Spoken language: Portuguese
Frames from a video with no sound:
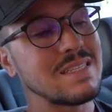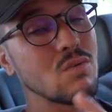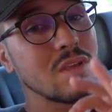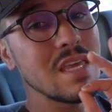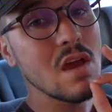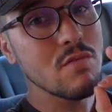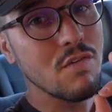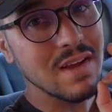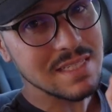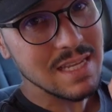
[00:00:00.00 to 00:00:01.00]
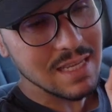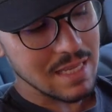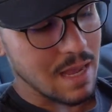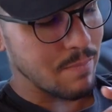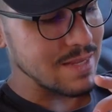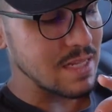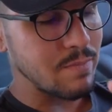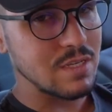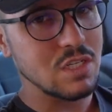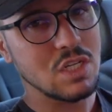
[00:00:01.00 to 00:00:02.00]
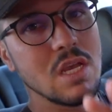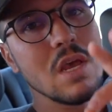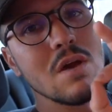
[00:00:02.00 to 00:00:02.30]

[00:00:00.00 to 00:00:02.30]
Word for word: Então o que, que eu vou fazer aqui, rapaziada, para a gente